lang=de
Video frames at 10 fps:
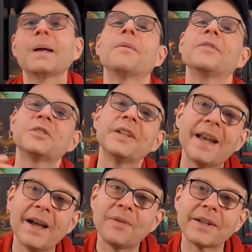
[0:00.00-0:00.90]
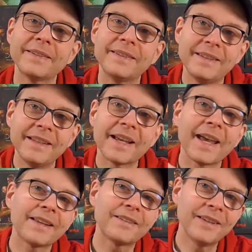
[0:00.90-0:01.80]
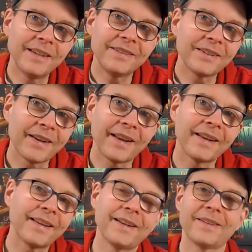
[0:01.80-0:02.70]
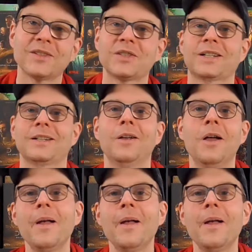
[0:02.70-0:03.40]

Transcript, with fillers: aber wir stehen einfach direkt hintereinander in dieser Schachtel.